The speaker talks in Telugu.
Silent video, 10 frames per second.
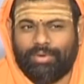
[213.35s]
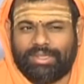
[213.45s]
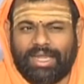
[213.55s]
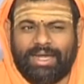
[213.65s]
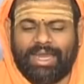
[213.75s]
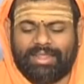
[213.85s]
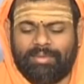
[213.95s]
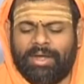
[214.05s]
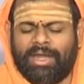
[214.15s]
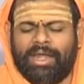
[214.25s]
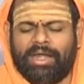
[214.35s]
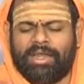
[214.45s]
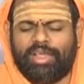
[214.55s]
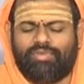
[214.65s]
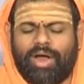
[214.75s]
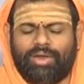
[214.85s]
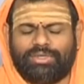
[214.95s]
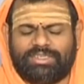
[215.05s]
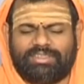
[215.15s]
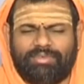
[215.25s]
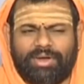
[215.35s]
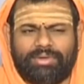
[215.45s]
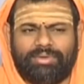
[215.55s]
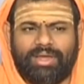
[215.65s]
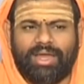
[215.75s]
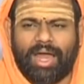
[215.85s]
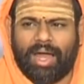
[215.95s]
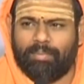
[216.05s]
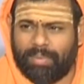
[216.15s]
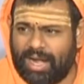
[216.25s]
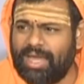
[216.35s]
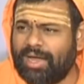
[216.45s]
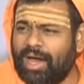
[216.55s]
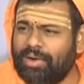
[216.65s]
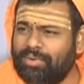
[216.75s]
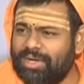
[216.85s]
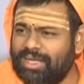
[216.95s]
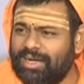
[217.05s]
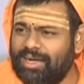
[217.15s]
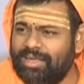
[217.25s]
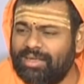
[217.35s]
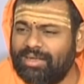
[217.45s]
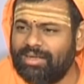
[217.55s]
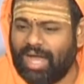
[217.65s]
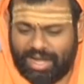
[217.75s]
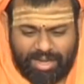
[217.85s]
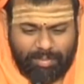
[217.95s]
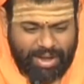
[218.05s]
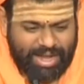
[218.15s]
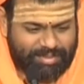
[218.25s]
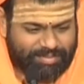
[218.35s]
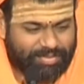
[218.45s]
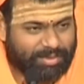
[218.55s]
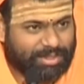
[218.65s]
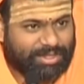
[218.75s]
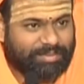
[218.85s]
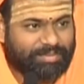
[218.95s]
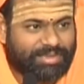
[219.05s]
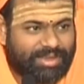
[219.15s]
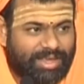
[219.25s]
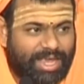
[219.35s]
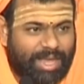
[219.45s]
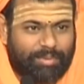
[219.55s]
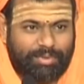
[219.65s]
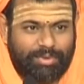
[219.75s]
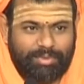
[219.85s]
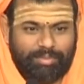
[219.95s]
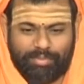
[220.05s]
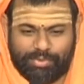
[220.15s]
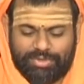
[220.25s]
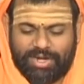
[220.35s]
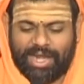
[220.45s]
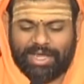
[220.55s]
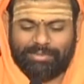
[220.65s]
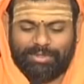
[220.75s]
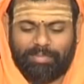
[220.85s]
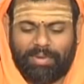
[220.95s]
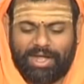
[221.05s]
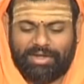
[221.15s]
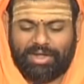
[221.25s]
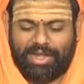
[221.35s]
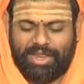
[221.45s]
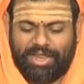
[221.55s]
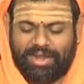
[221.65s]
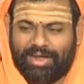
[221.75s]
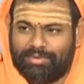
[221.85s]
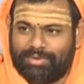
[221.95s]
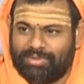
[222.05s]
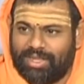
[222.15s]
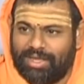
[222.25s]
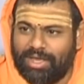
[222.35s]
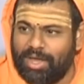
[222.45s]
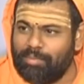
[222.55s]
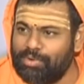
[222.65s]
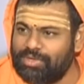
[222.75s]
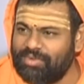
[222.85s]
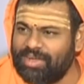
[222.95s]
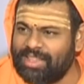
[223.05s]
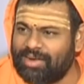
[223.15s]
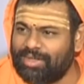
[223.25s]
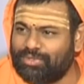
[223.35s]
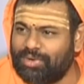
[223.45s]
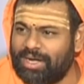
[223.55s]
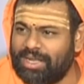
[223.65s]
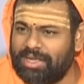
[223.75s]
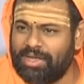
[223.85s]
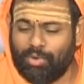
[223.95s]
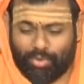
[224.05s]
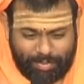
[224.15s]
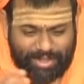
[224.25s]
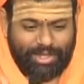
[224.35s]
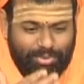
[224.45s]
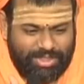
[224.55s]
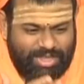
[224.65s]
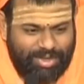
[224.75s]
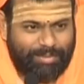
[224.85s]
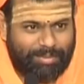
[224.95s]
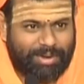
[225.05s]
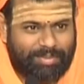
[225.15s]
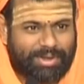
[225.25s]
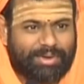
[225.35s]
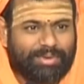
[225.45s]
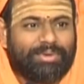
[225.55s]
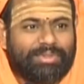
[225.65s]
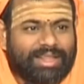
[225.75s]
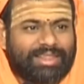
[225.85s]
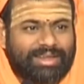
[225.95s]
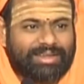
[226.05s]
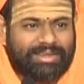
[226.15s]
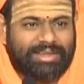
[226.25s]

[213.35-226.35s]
భోక్త అంటే అర్థమైనట్టు అన్నింటిని స్వాలో చేసేవాడు ప్రళయకారకుడు కదండి అన్నీ ప్రళయం మొత్తం ఇప్పుడు భోజనానికి ముందు ప్లేట్ క్లీన్గా ఉంటుంది భోజనం అయిన తర్వాత చూడండి ఒక పెద్ద యుద్ధం అయిపోయి పడిపోయినట్టు ఉంటుందంతా